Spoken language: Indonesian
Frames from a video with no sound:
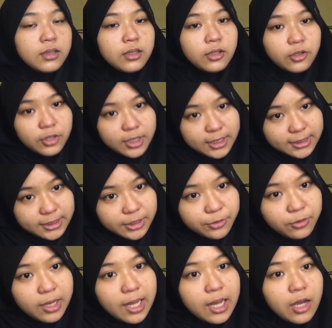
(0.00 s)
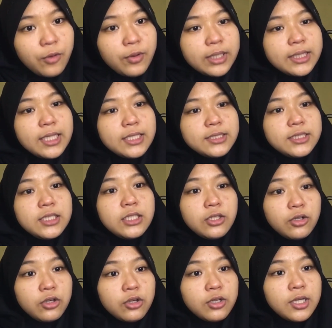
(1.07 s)
Konnichiwa, watashi
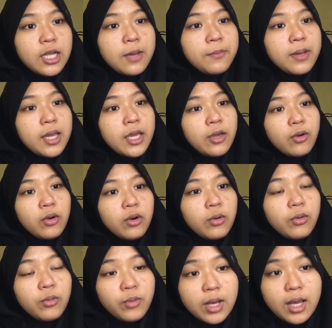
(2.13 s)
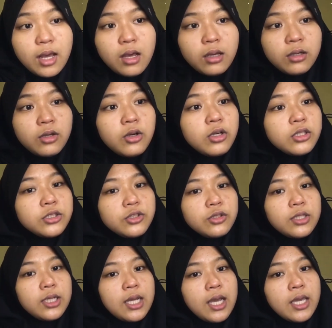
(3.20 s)
no namae wa go
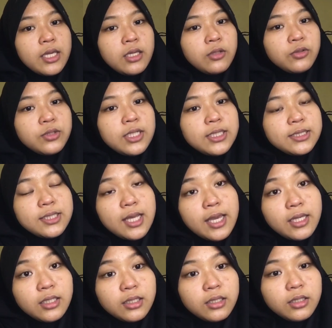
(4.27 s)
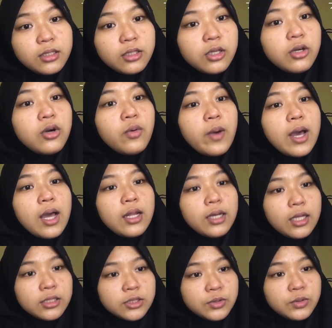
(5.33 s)
sokai kudasai. Kyo wa
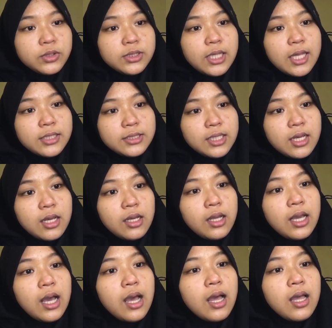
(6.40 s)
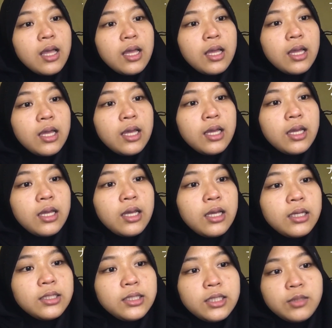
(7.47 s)
nasu tasha ga
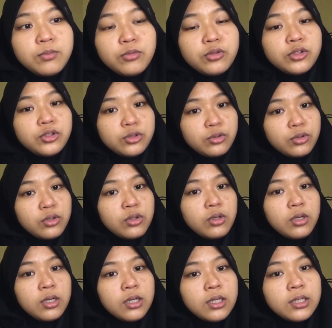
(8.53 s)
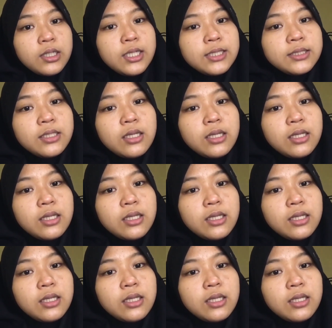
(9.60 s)
desu desa,